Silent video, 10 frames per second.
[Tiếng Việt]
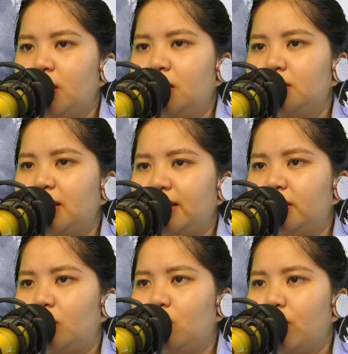Hư
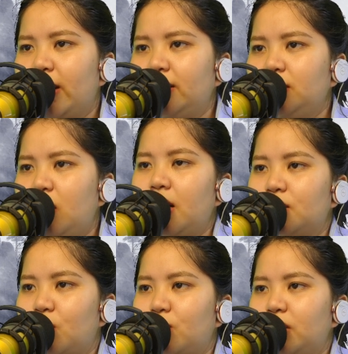Thanh thở hổn hển,
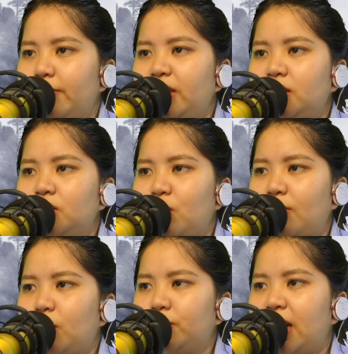ngồi ở bên người
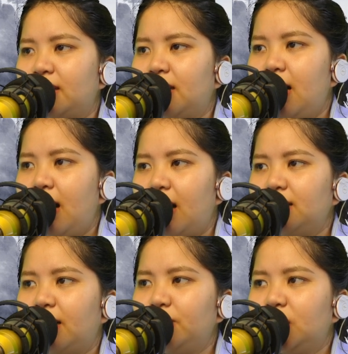Đoan Mộc Tàng,
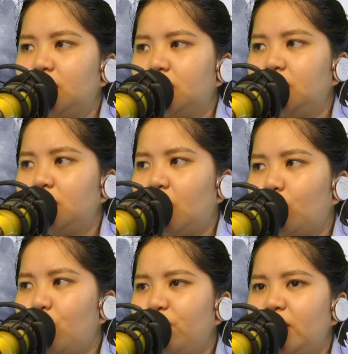hắn cảm nhận được chấn
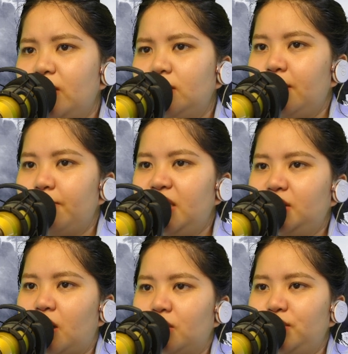động bốn phía,
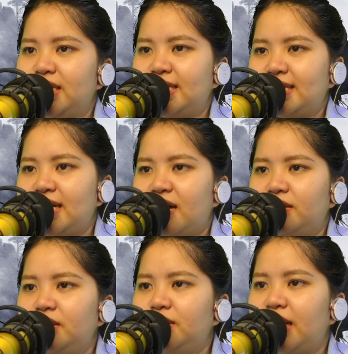Biết rõ chuyện xảy
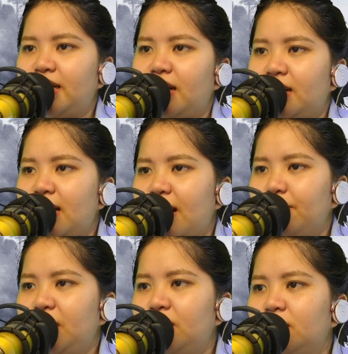ra ở nơi này
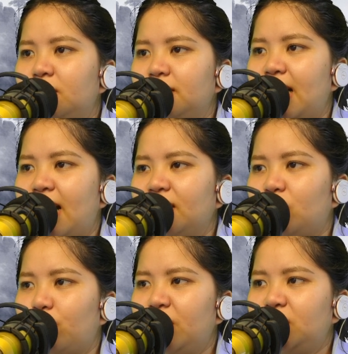đã bị những cường giả
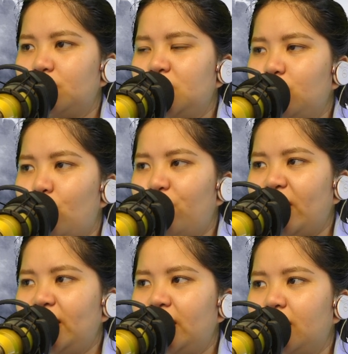hai tộc bên trong sương mù
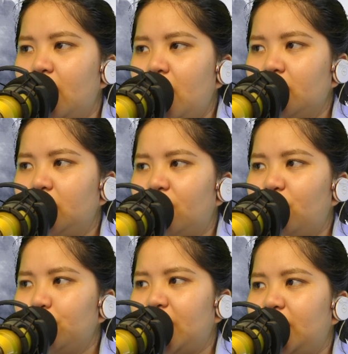phát hiện,
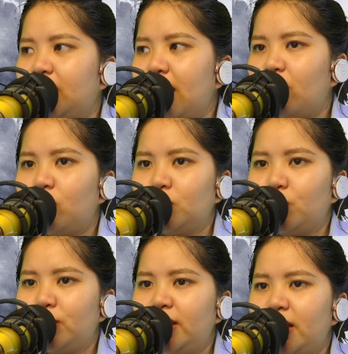giờ phút này đang
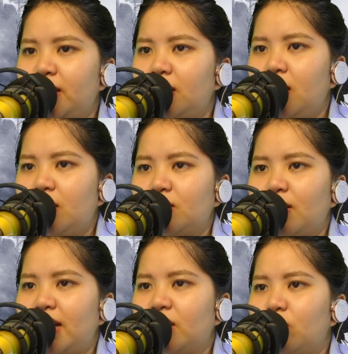hội tụ đến đây.
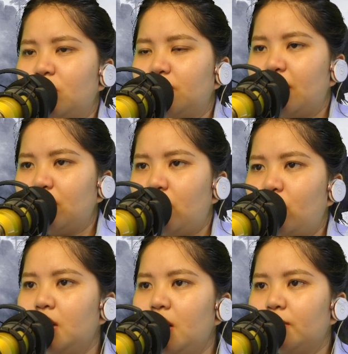Có lẽ không cần bao
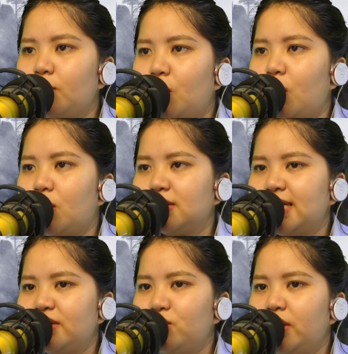lâu, bọn
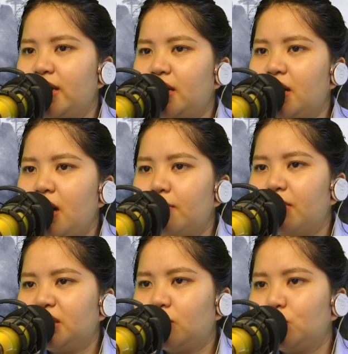họ sẽ xuất hiện,
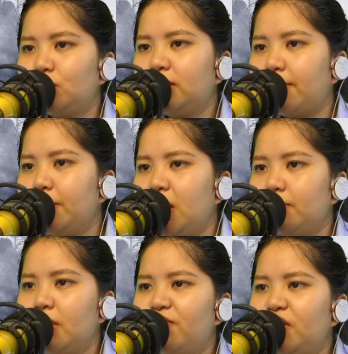mà trong tối tăm,
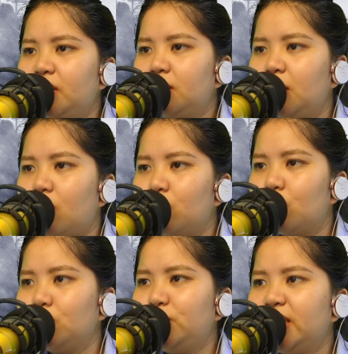bên phía Thương
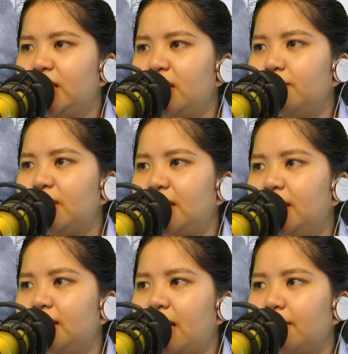Long cũng truyền đến âm
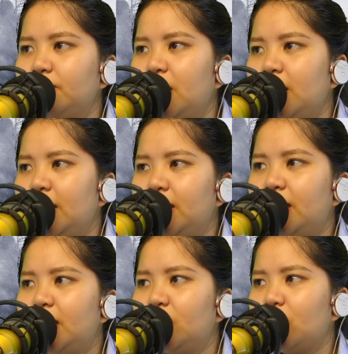thanh thê thảm.
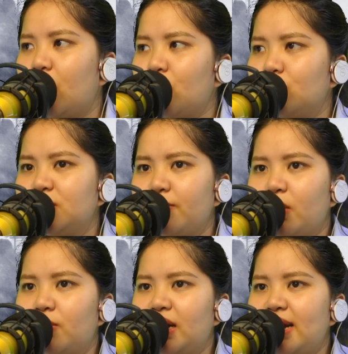Hiển nhiên, nó cũng
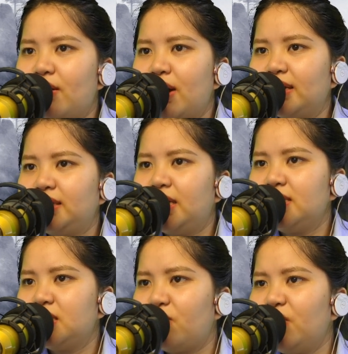sắp không cách nào hạn
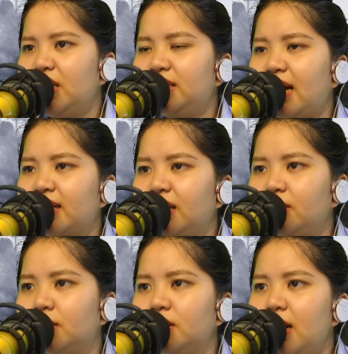chế sáu vị linh tàng
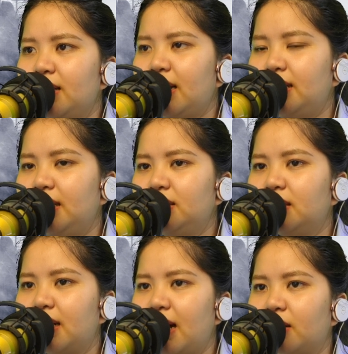kia nữa, đã
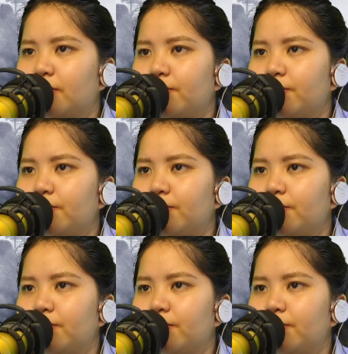đến cực hạn.